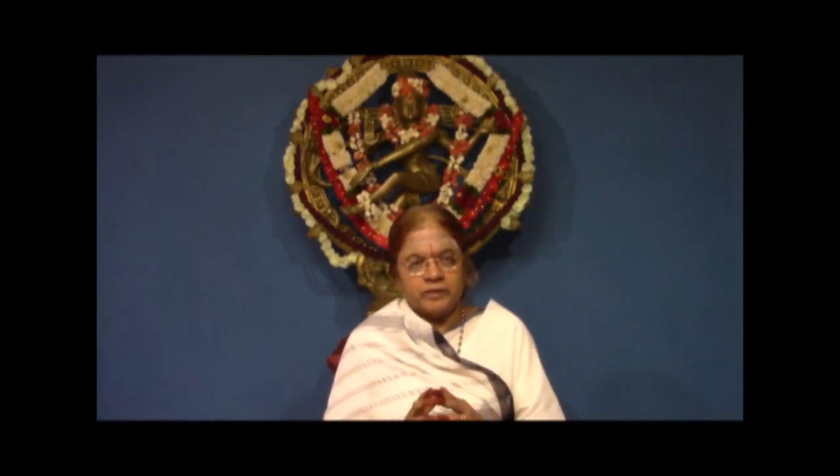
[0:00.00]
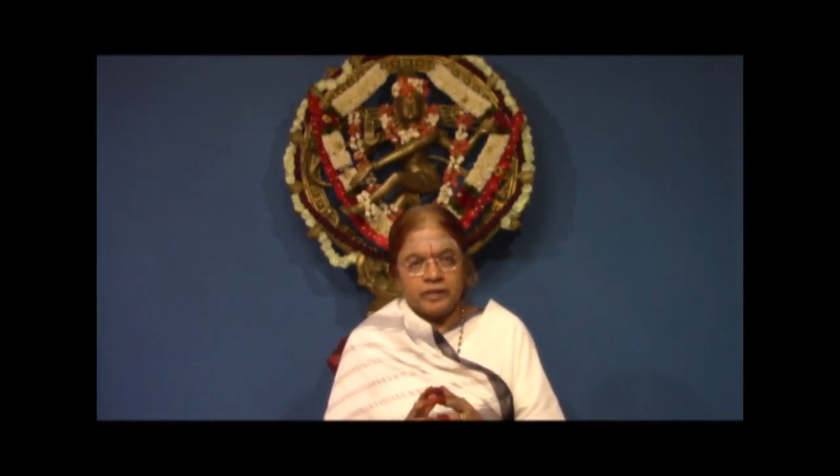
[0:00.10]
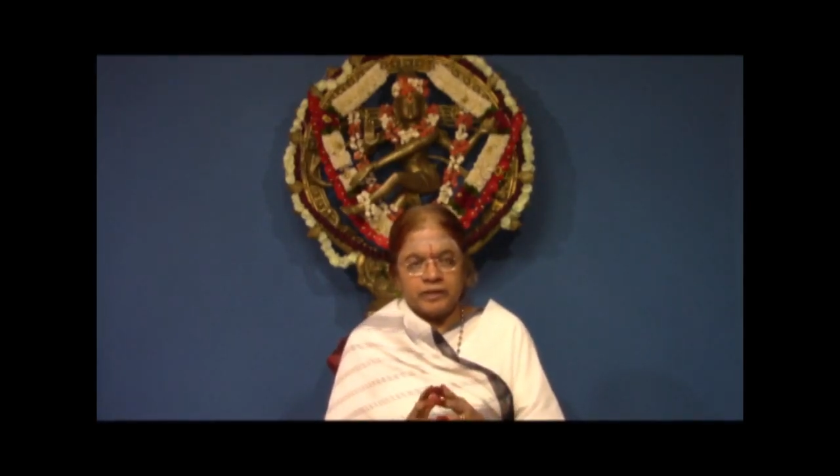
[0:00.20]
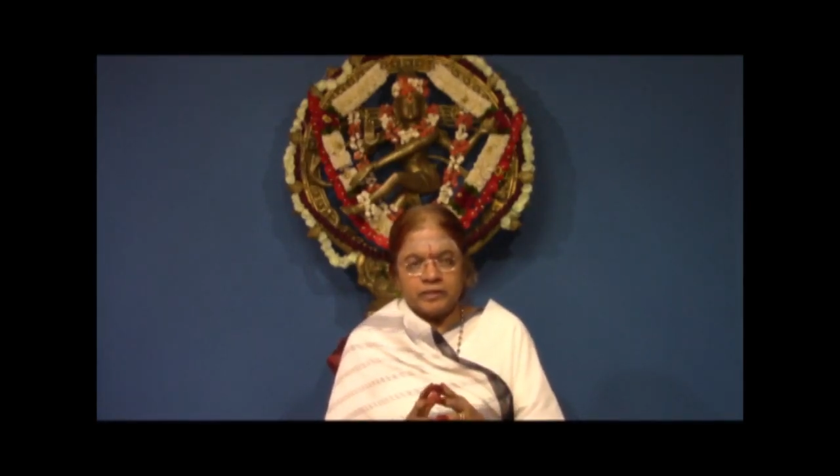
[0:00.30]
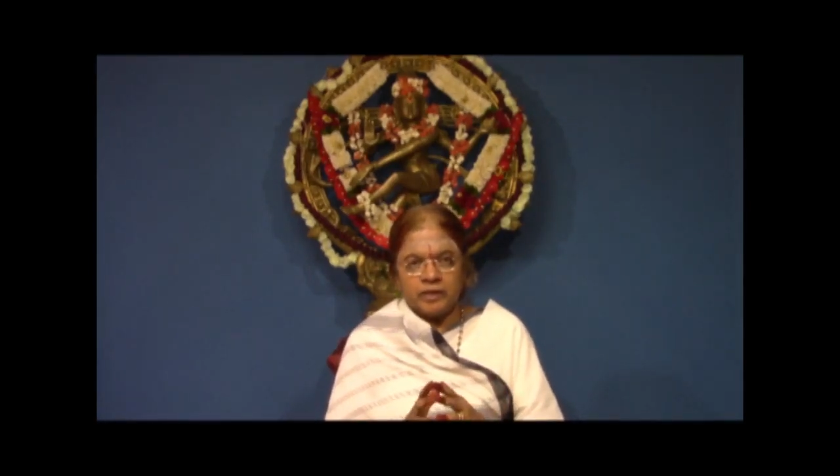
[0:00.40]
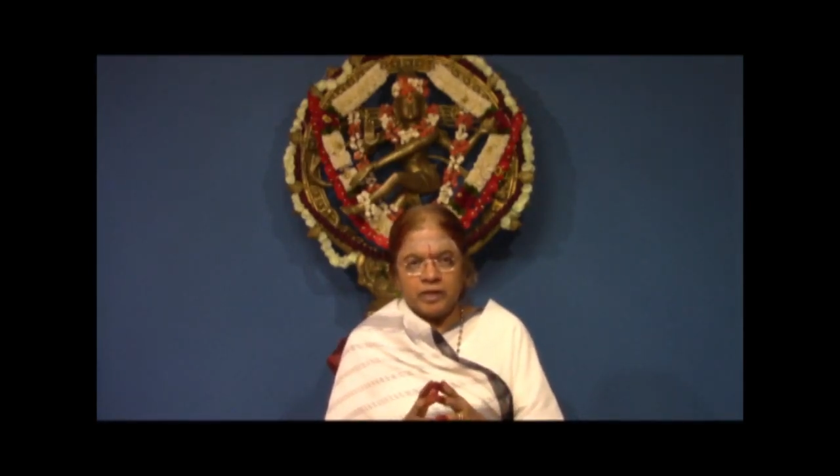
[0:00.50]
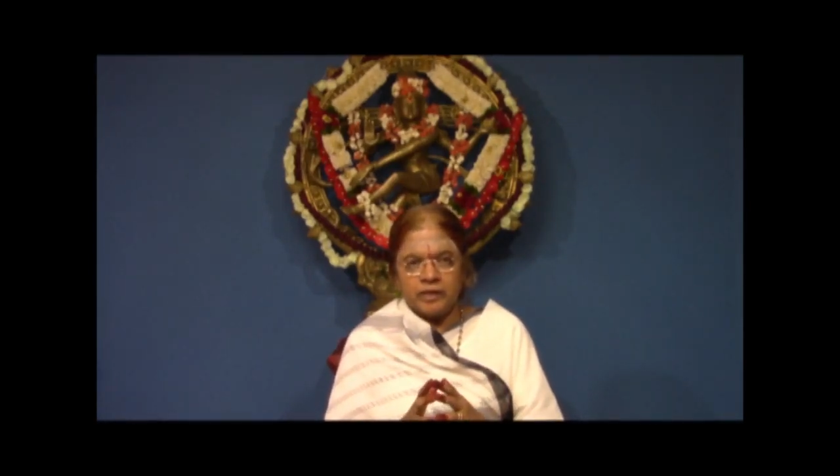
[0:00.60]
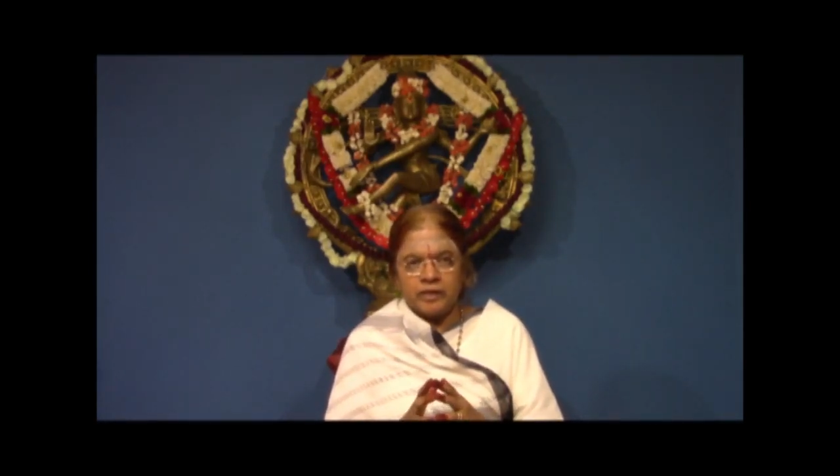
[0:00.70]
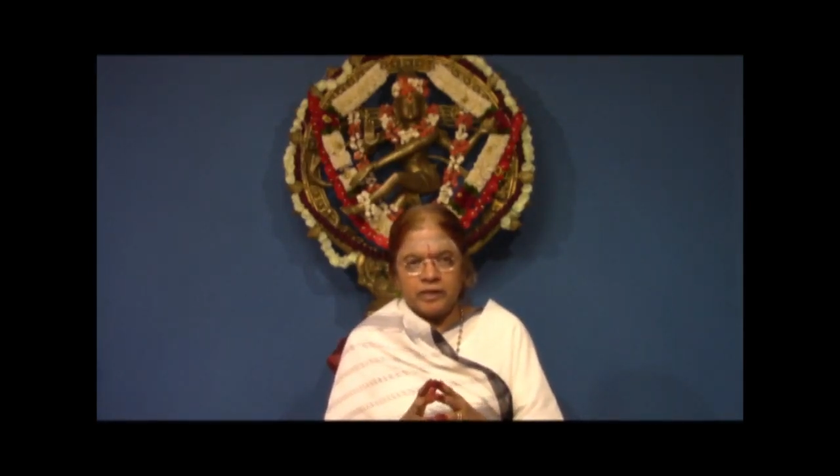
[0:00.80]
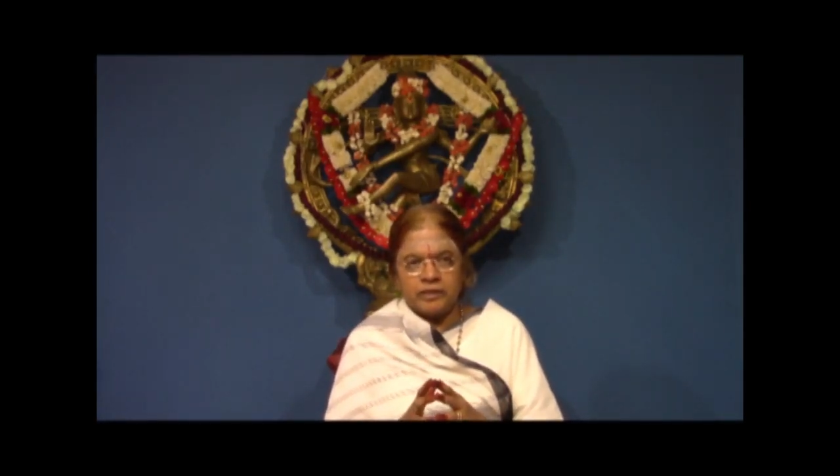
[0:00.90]

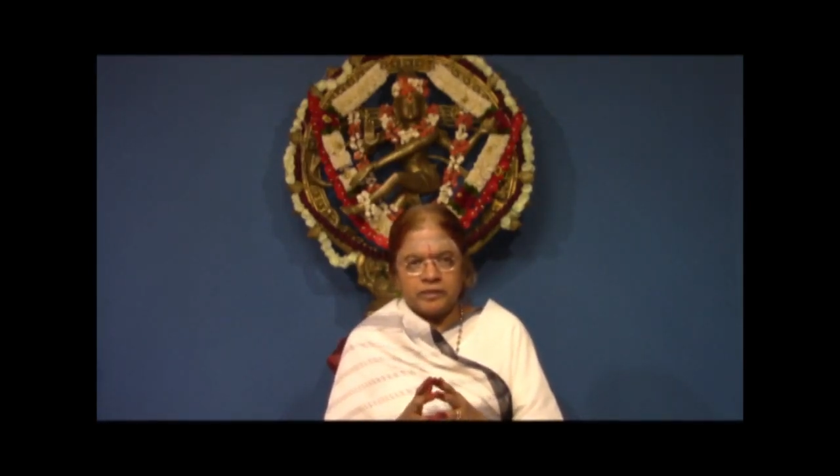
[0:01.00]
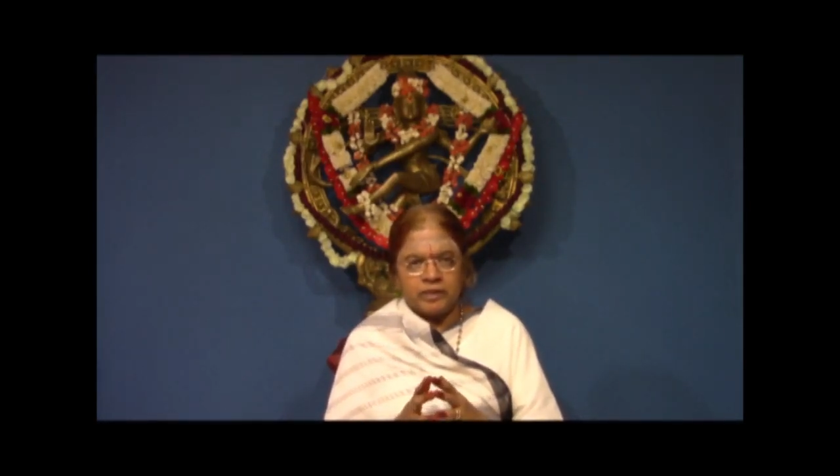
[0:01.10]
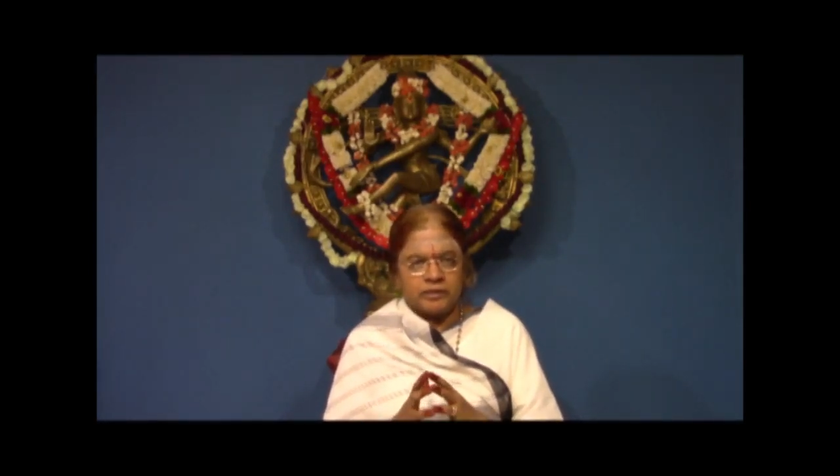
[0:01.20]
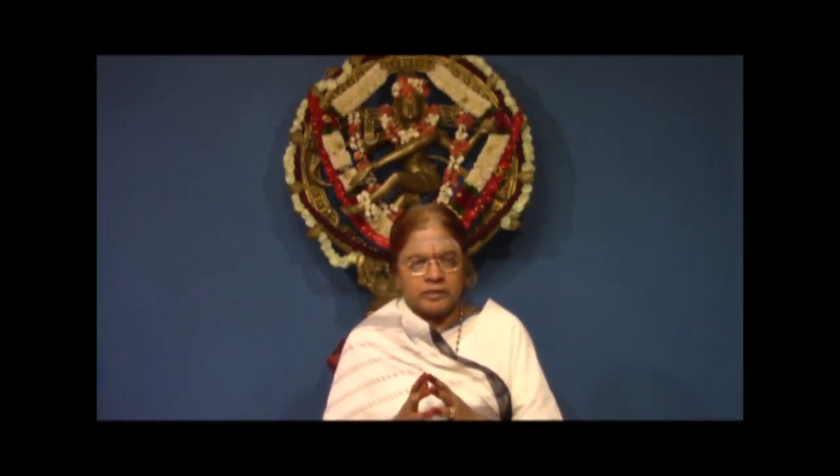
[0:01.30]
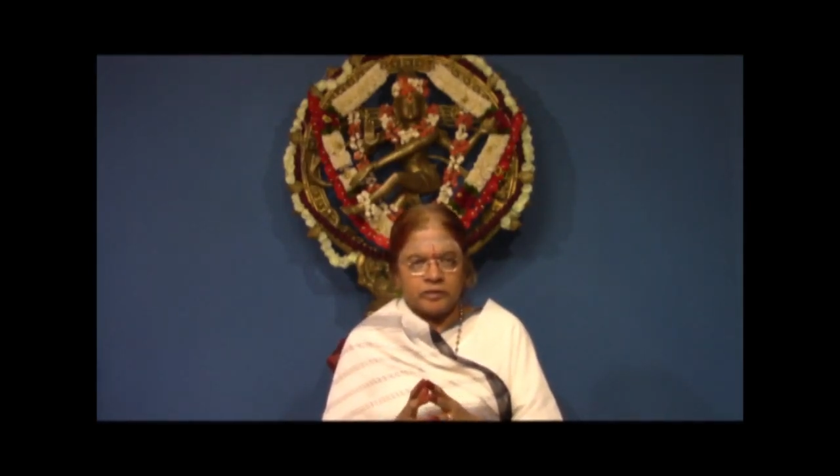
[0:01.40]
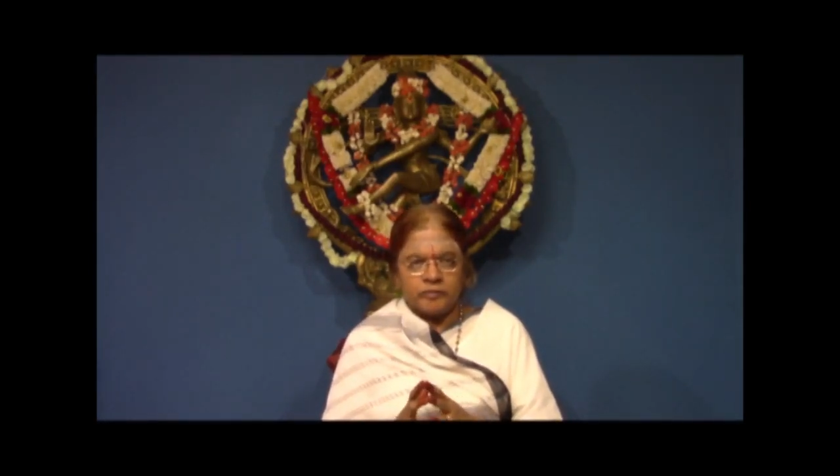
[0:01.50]
திகைத்தால் என்னை தேற்ற